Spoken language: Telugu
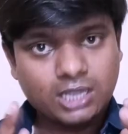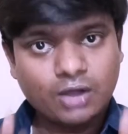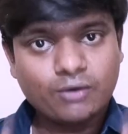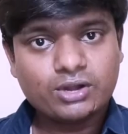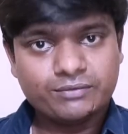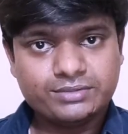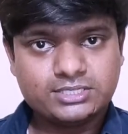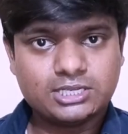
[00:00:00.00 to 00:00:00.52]

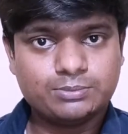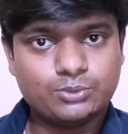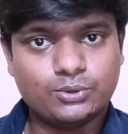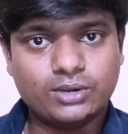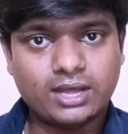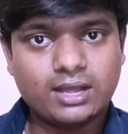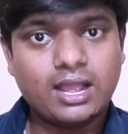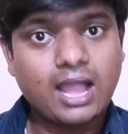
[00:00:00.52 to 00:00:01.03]
గౌరవించాం
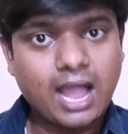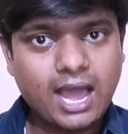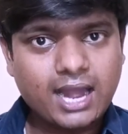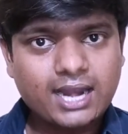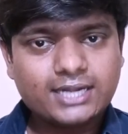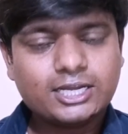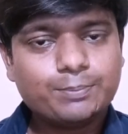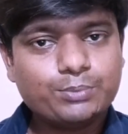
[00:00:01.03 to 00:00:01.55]
కూడా
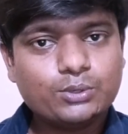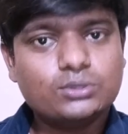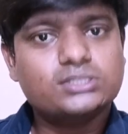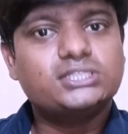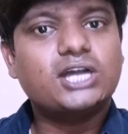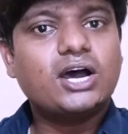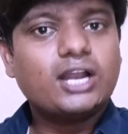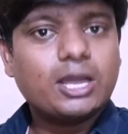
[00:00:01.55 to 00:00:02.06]
అలాంటప్పుడు
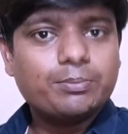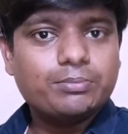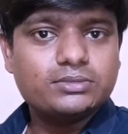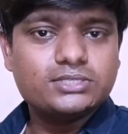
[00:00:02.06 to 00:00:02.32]
జాన్